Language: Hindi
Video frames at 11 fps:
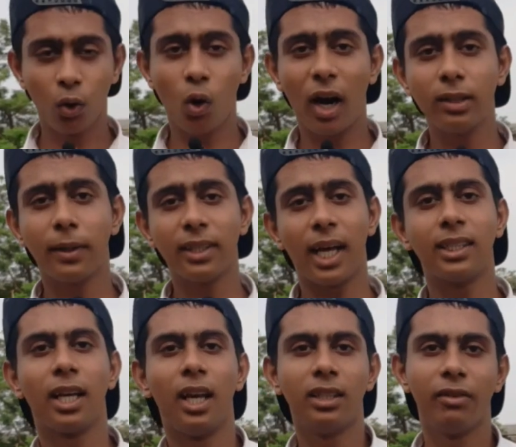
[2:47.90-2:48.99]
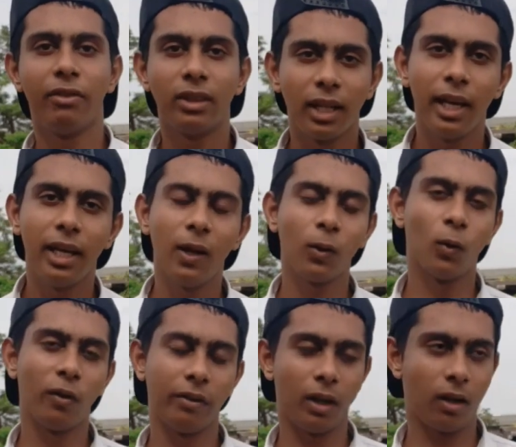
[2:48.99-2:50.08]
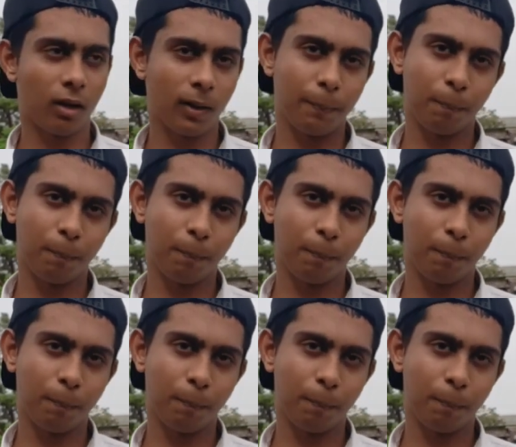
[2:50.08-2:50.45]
तो गाइज बस आज के लिए सिर्फ इतना ही तो फिर